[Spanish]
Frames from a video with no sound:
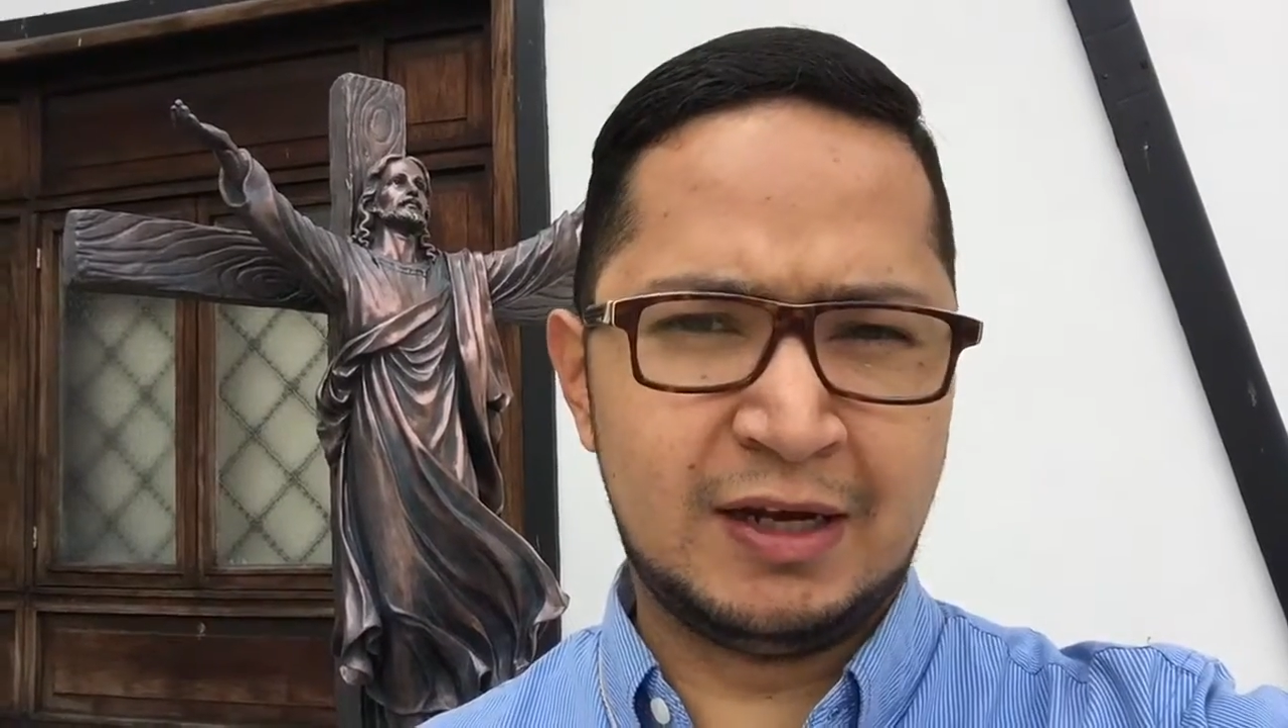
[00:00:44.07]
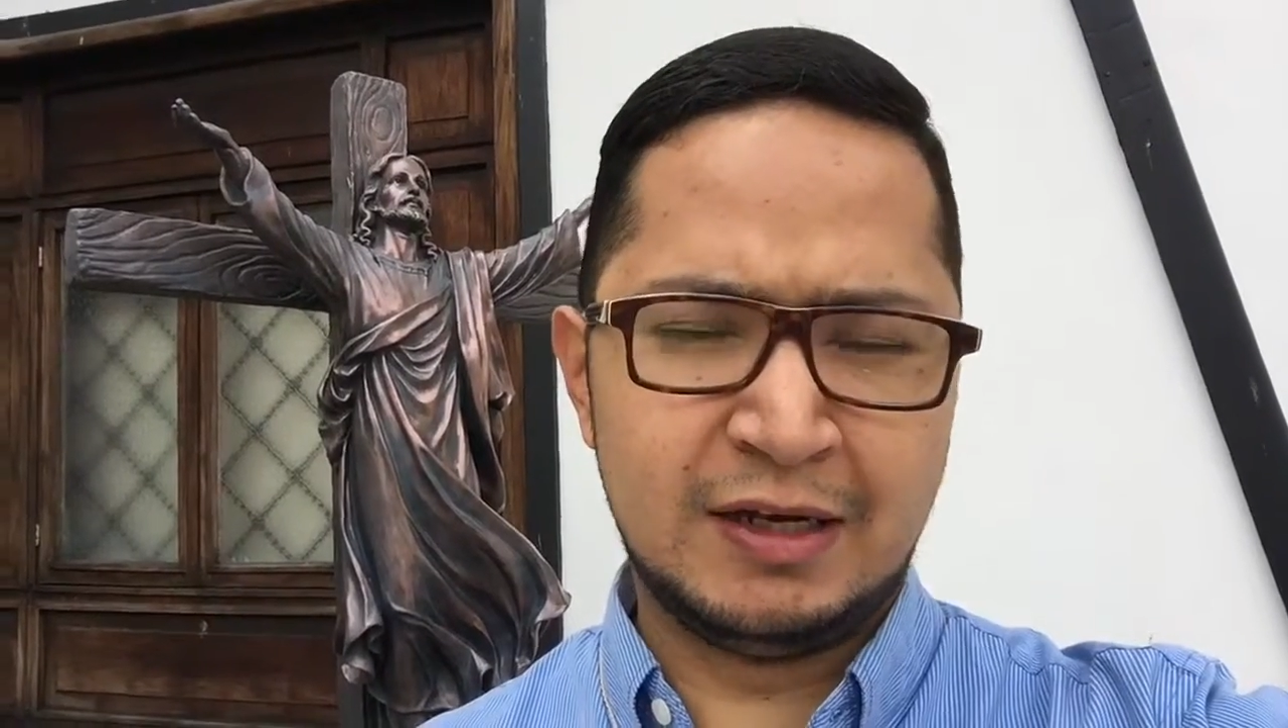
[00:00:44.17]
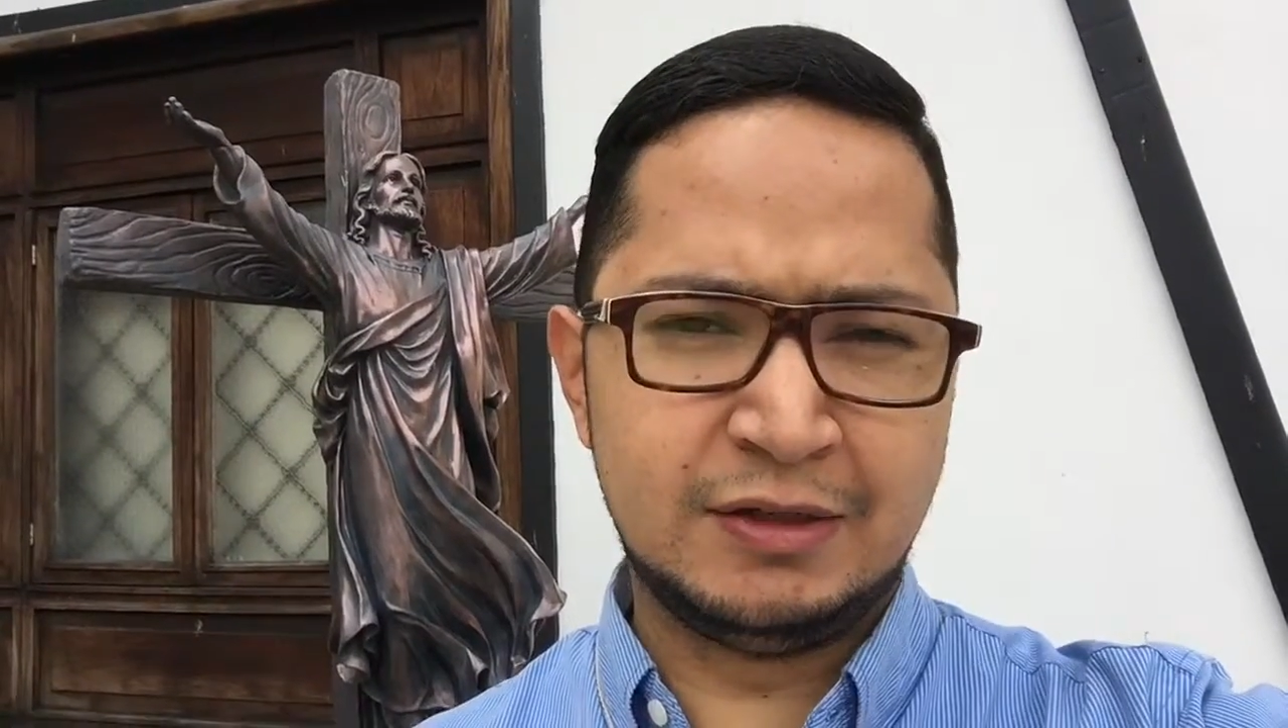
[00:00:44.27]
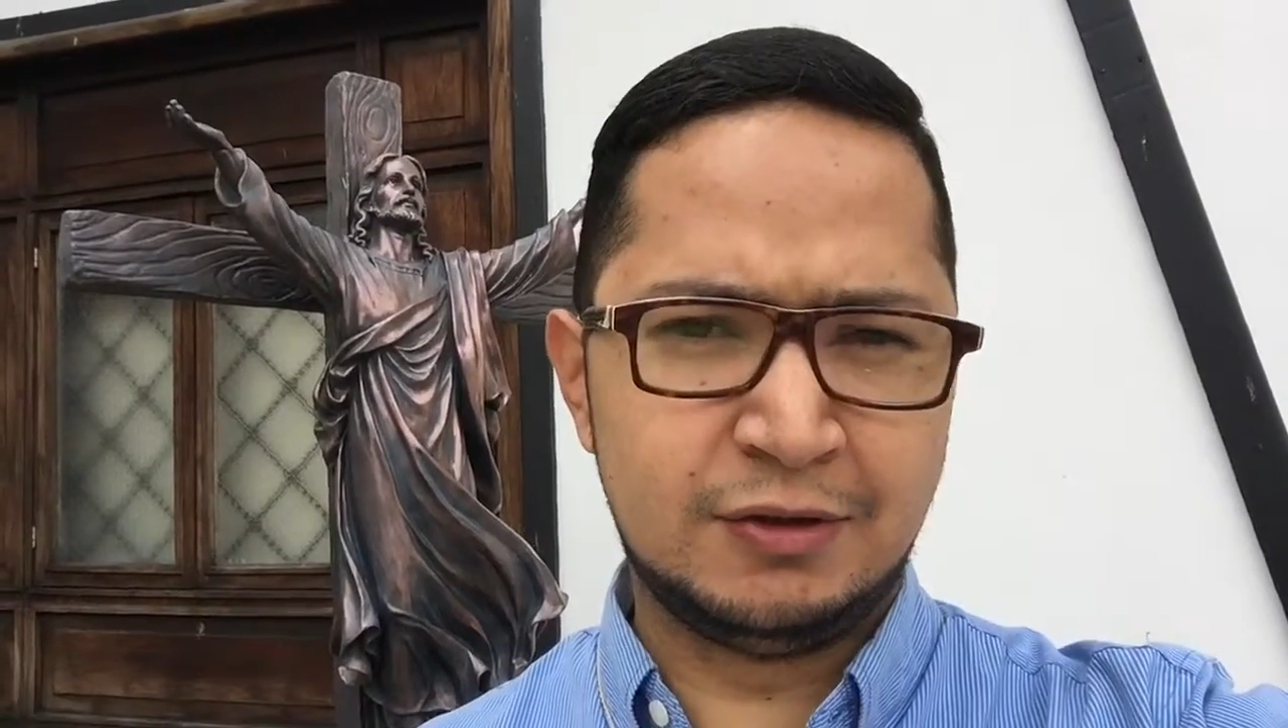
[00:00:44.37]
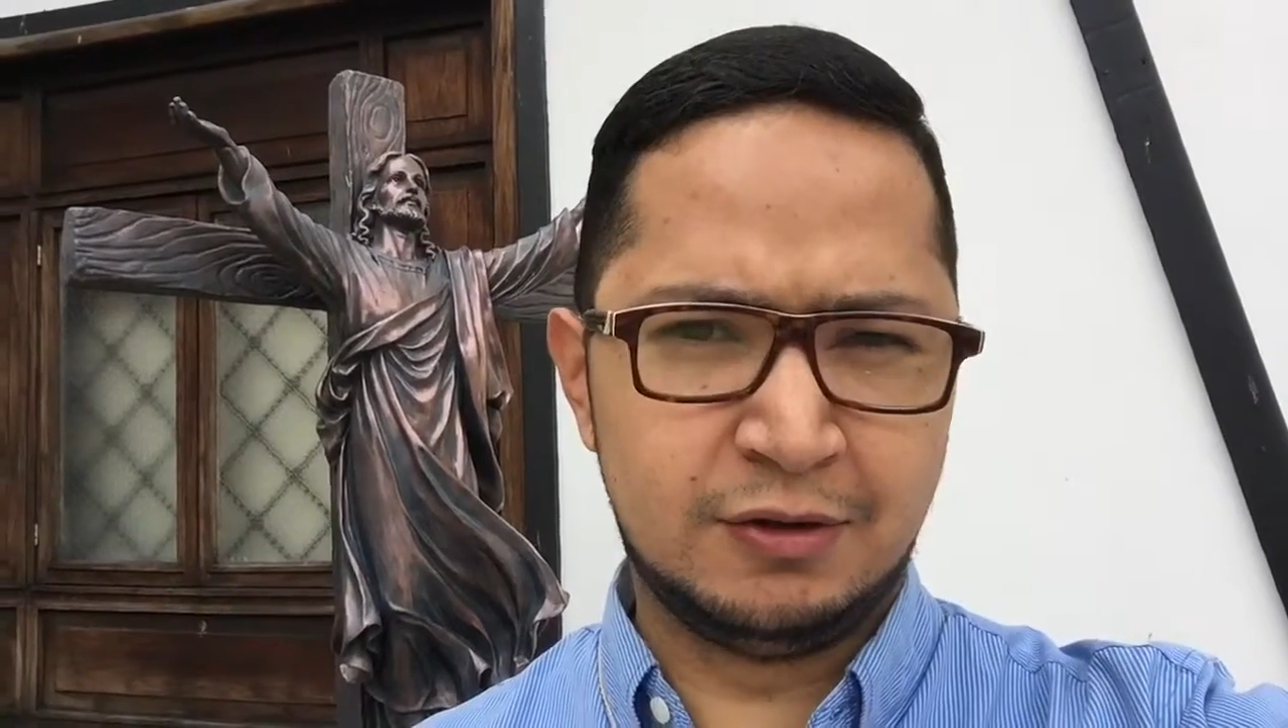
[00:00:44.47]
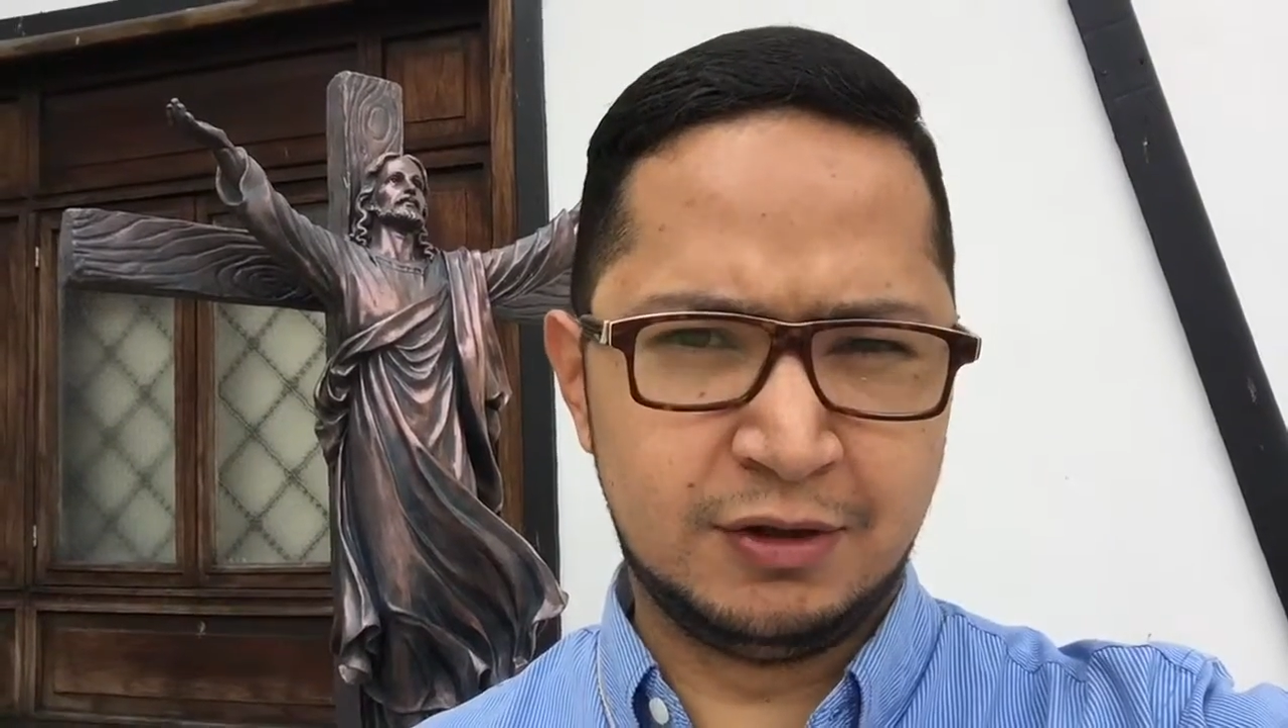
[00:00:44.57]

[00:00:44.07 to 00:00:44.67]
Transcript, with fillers: Cristo